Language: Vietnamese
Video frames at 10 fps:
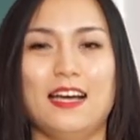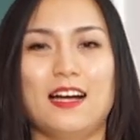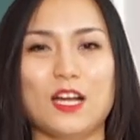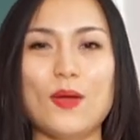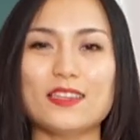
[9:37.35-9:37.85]
à,
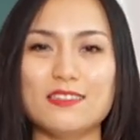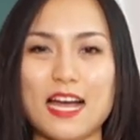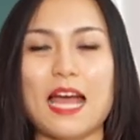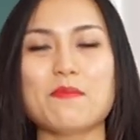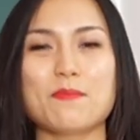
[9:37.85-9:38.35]
cái loại thứ
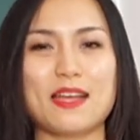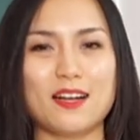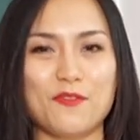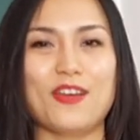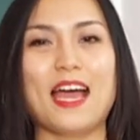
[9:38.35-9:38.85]
hai mà mẹ
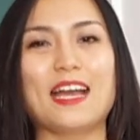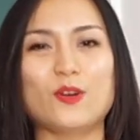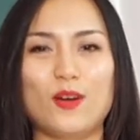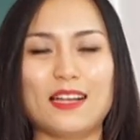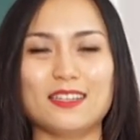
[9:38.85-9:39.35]
cần phải ăn
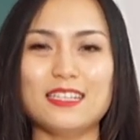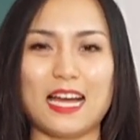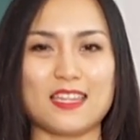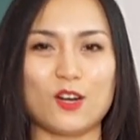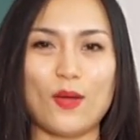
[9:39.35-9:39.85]
đó là tất
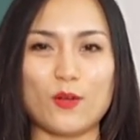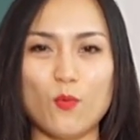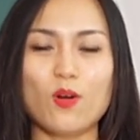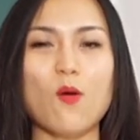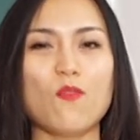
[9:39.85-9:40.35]
cả những loại
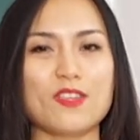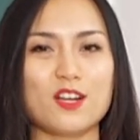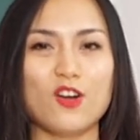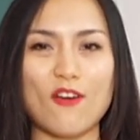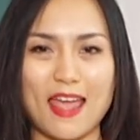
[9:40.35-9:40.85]
ngũ cốc và
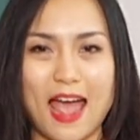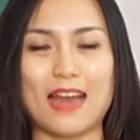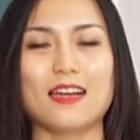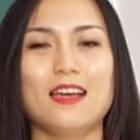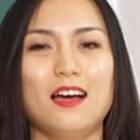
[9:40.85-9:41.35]
những cái loại
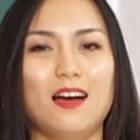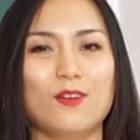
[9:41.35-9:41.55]
hạt à,